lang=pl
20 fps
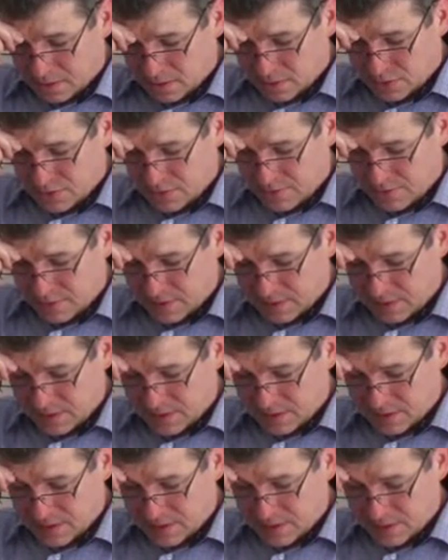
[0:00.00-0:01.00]
kluczowej
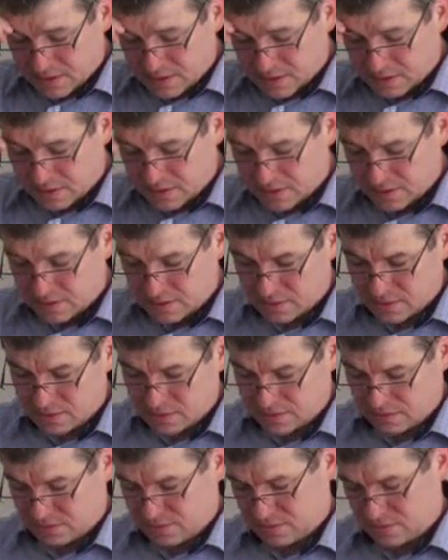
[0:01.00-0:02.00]
tezy y,
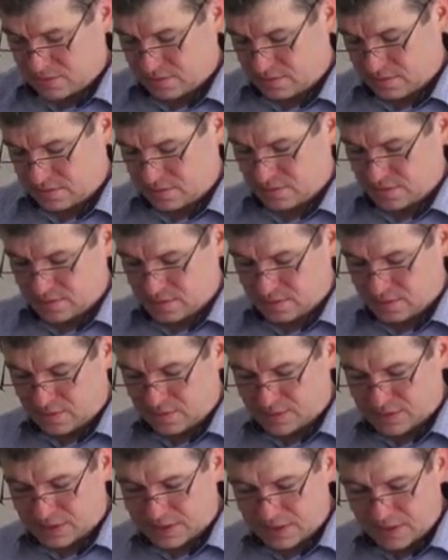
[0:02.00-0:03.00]

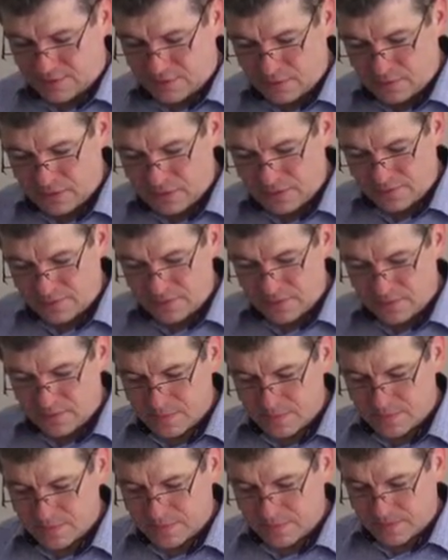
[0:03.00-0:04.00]
y, przedstawionej w
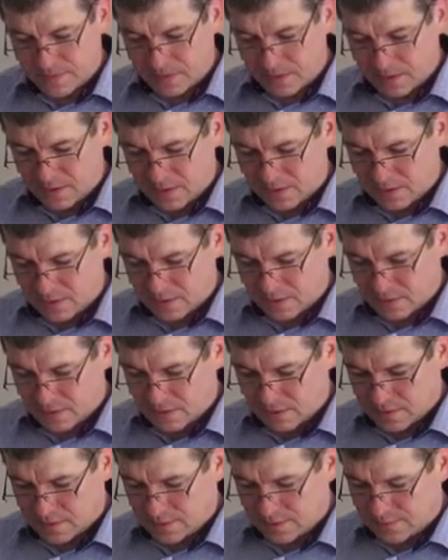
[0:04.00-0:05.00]
tym,
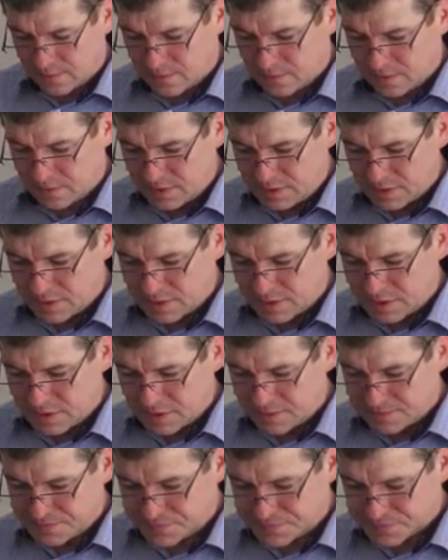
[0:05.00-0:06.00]
mm, w tym
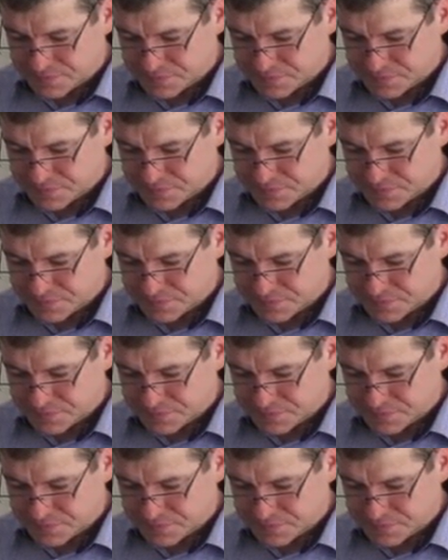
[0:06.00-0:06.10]
liście,